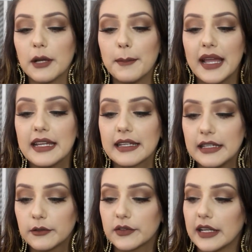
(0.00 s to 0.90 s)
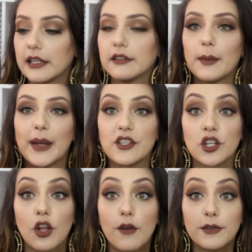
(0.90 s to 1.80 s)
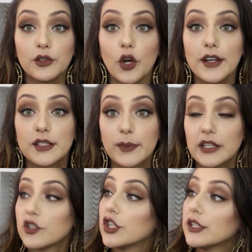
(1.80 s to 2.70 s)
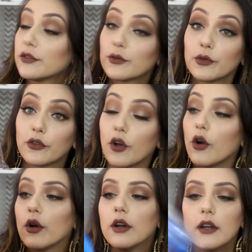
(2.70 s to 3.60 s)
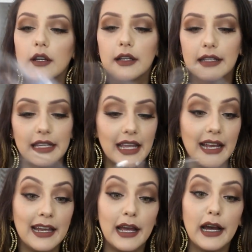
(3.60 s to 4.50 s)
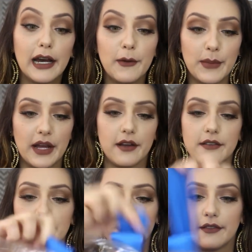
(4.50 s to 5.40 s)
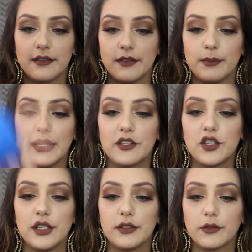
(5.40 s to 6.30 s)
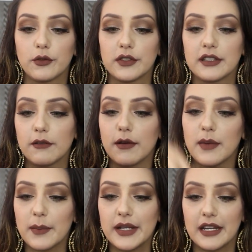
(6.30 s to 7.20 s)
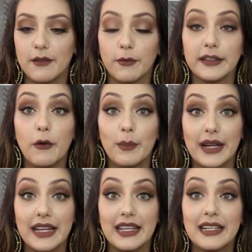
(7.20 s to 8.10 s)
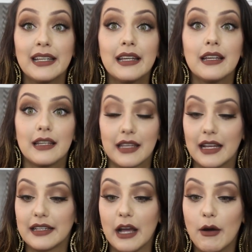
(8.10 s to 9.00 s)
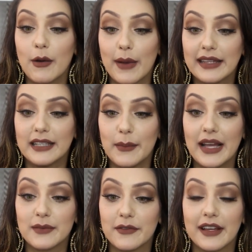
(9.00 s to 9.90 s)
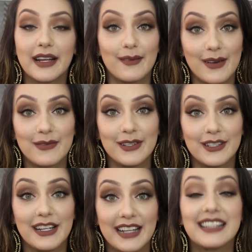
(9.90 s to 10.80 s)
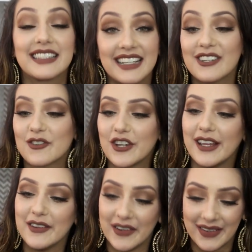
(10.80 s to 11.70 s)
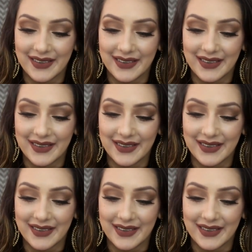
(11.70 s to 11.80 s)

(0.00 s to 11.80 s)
também aqui no saquinho da Pet Love dois petiscos, ó, que ele ama petiscos, então vamos abrir aqui, vou dar um pra ele, que ele não aguenta mais me ver gravar vídeo, ele tá de saco cheio.